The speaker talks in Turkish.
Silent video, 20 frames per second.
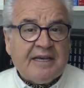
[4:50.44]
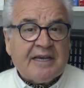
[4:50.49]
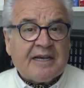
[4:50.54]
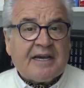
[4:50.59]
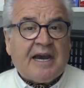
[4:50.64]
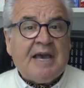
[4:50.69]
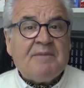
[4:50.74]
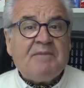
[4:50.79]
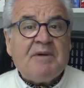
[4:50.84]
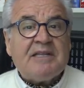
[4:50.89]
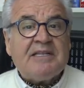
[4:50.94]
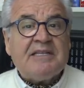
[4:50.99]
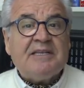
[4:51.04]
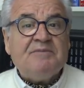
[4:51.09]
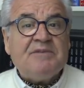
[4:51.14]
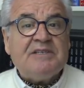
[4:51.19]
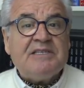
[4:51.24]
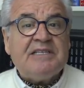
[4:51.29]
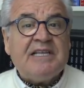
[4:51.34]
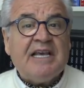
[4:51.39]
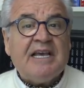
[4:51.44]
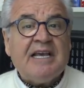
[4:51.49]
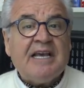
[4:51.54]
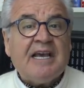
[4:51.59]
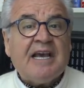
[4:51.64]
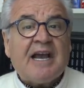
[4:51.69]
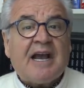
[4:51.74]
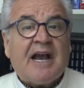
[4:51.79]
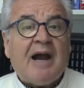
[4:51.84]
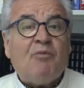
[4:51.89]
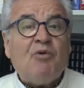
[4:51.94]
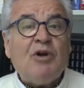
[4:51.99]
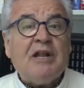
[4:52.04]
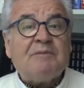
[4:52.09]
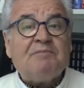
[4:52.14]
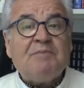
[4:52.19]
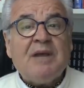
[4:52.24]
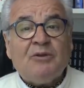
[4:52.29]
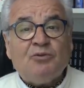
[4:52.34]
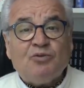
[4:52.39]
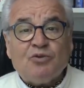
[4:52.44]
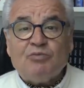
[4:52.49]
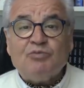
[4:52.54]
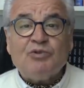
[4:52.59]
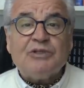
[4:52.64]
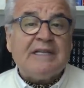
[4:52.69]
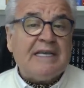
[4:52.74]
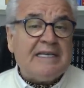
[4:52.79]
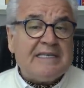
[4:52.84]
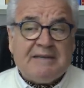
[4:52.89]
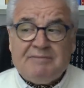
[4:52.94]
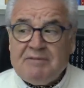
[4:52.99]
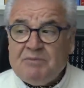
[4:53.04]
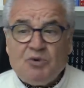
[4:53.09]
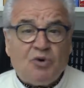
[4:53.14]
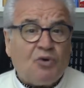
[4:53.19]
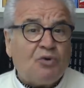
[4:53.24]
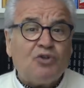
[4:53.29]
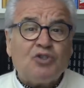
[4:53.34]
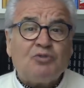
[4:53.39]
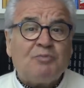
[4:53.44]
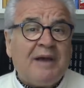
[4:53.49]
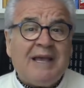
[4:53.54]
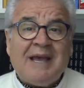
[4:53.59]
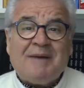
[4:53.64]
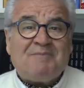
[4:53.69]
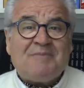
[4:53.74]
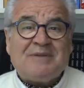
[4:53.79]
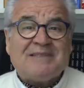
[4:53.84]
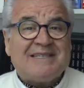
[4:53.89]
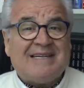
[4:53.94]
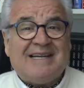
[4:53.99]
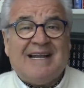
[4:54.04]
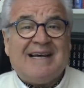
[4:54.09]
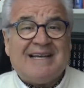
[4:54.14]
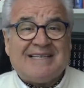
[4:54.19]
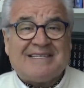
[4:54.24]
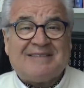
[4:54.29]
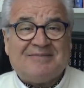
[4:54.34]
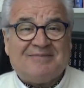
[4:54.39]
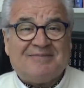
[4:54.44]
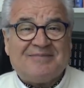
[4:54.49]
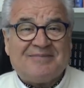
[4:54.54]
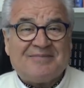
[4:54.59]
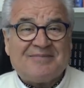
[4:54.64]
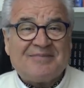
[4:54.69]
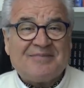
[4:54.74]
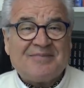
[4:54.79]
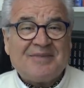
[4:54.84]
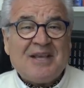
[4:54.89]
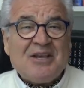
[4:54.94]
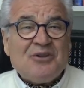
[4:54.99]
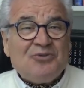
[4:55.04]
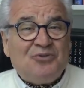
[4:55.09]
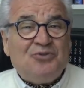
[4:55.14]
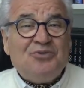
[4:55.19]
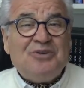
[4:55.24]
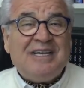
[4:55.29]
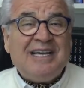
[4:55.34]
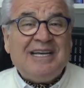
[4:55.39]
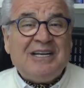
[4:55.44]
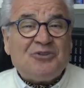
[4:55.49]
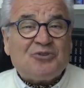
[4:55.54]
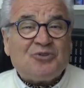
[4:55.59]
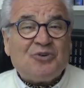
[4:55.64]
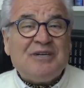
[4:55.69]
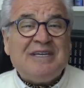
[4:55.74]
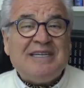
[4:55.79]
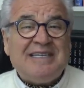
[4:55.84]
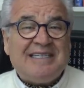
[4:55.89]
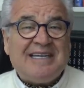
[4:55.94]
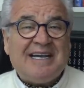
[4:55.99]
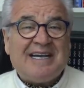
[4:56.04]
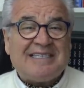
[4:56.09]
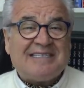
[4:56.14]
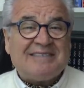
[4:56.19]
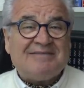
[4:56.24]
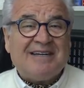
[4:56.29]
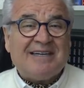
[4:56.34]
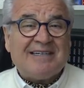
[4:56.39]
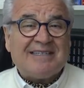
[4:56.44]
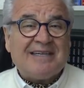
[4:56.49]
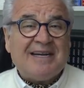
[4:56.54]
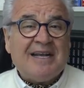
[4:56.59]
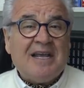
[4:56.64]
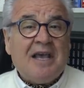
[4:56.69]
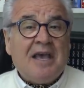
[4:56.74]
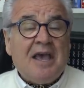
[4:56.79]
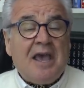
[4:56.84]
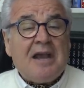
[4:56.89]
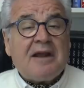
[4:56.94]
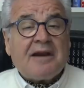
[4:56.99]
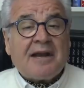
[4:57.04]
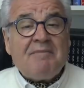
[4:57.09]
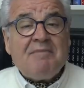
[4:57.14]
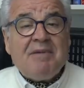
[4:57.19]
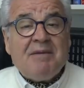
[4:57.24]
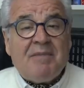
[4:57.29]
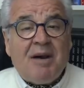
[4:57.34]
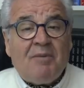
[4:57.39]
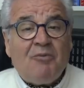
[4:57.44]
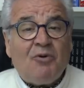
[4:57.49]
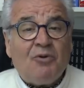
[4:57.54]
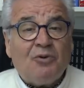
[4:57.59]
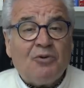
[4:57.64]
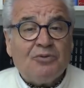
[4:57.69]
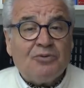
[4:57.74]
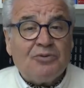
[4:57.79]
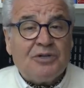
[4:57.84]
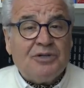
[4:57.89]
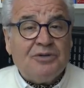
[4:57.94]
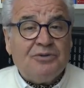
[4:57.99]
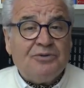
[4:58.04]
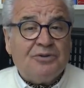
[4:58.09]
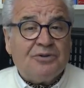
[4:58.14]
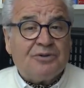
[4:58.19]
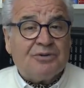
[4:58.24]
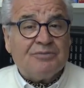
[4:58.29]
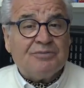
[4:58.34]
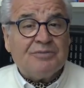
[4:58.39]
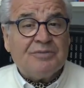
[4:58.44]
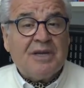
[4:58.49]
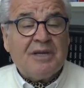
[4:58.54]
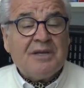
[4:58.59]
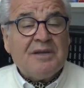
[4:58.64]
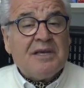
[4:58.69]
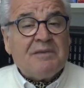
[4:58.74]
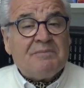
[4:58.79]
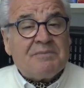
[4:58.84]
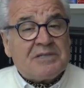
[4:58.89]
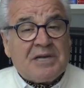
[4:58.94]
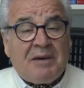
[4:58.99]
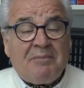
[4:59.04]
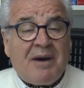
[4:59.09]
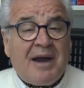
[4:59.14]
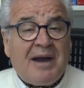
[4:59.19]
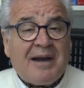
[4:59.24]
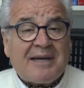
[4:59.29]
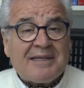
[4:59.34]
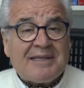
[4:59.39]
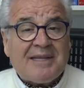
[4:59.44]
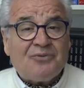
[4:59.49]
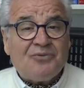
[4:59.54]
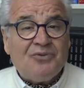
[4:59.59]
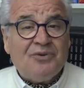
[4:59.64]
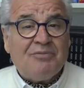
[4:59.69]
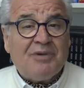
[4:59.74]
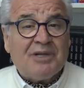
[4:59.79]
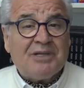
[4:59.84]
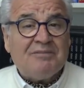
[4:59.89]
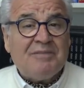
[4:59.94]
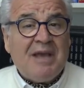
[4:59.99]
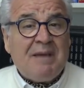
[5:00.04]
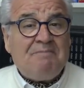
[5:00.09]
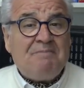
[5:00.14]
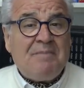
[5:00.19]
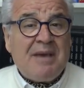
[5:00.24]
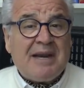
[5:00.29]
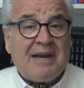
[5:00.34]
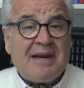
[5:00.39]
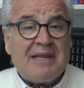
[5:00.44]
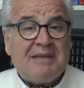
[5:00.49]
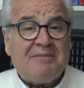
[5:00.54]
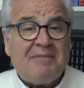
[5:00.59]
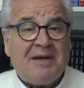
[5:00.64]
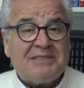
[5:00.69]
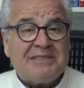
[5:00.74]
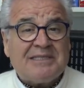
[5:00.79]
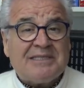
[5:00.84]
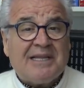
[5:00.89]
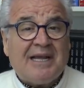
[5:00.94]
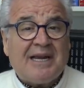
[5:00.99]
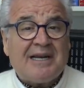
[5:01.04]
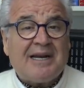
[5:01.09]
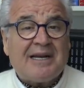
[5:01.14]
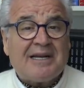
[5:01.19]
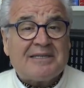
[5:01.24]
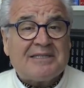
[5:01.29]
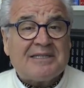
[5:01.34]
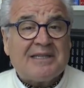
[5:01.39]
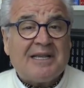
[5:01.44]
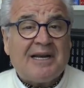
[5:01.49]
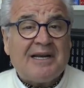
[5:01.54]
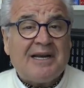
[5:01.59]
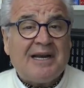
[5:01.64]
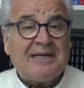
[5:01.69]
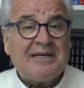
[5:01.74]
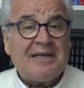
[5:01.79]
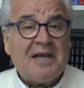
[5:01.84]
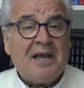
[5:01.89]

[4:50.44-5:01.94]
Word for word: kaybettiğimizi de kabul etmek durumundayız gibi bir konuşma yapması lazım. Türkiye'nin çok ihtiyacı var. Ekrem İmamoğlu'nu dinliyorum. Sabaha kadar uyumadım. Hep bekledim. Açıklarlar açıklarlar.